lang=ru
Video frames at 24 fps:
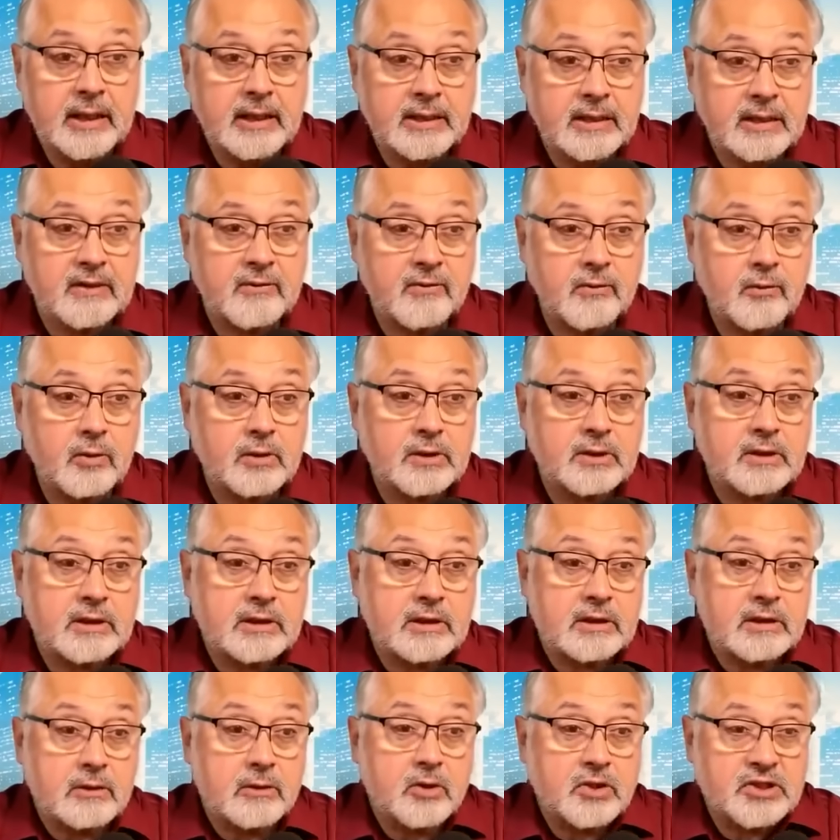Так вот,
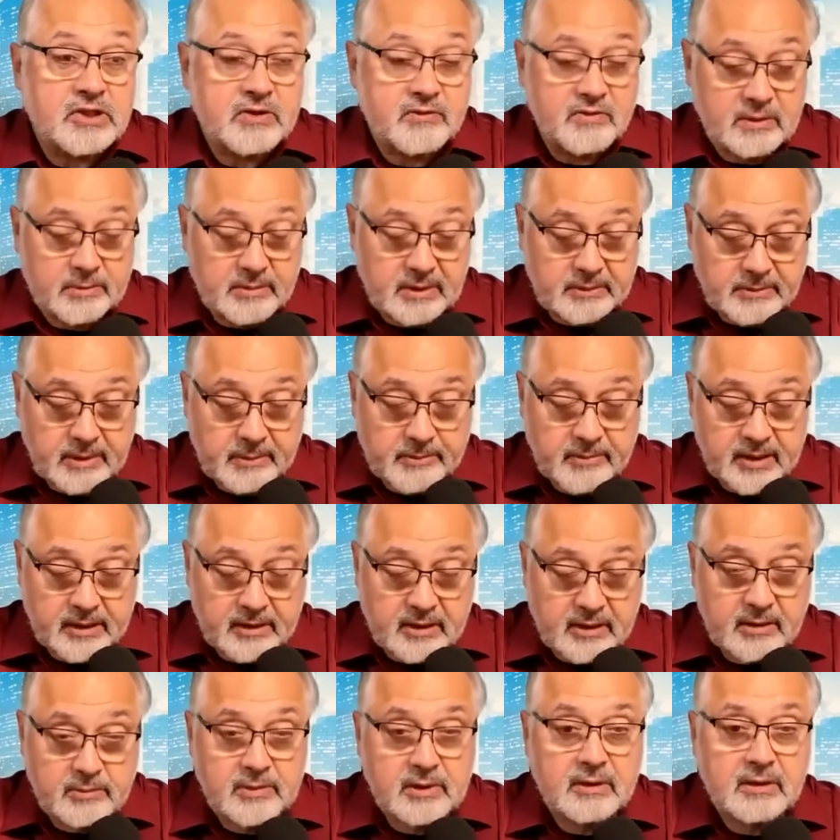э, ключевыми
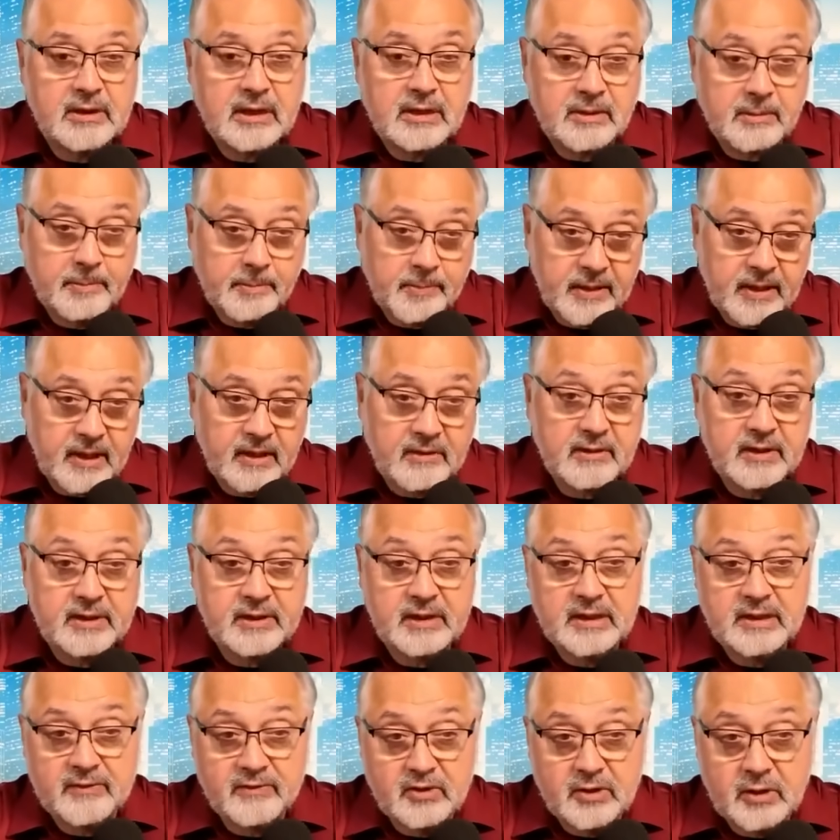моментами, как и Первой,
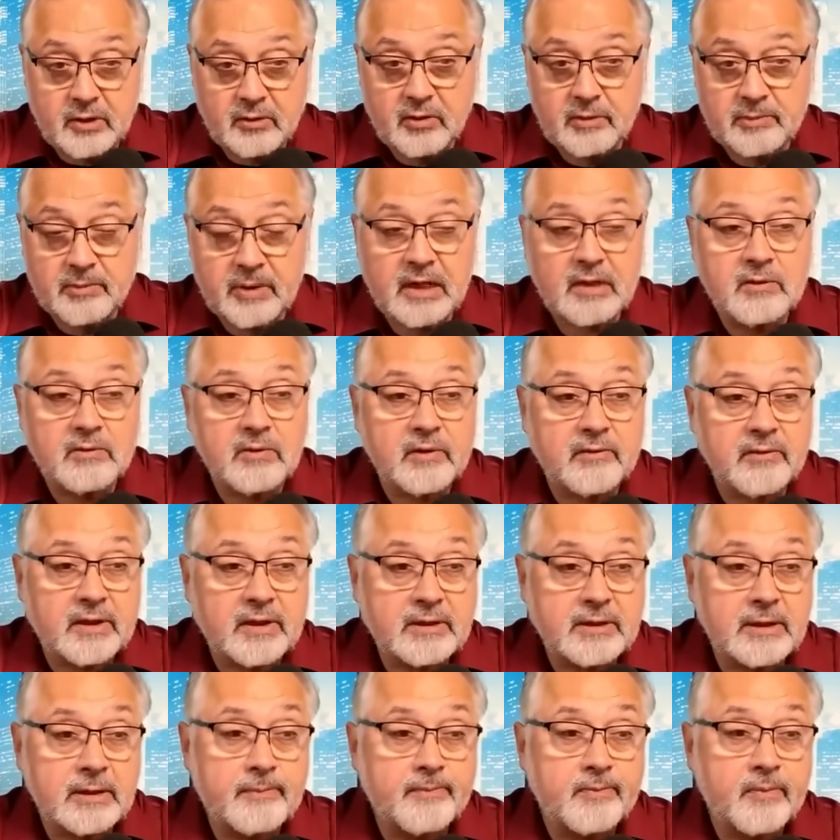так и Второй мировой
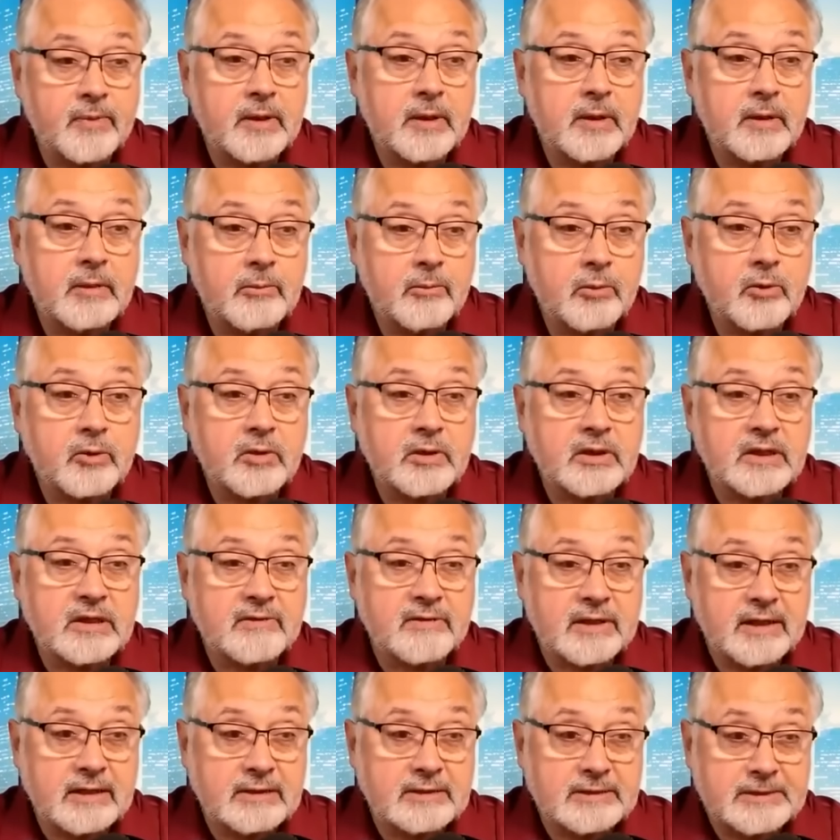войны, будут
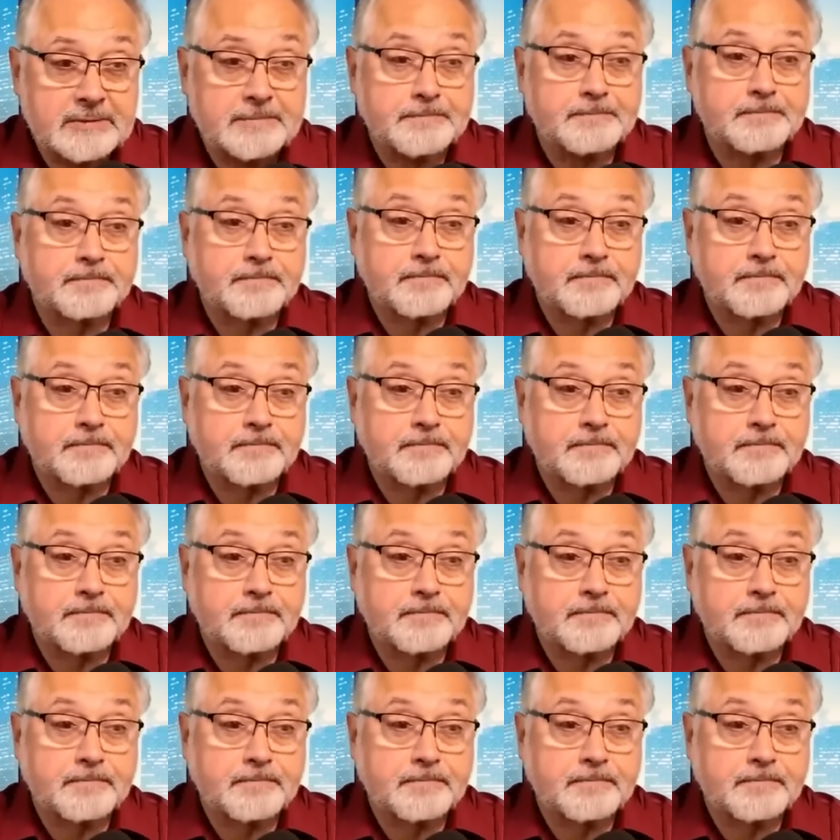являться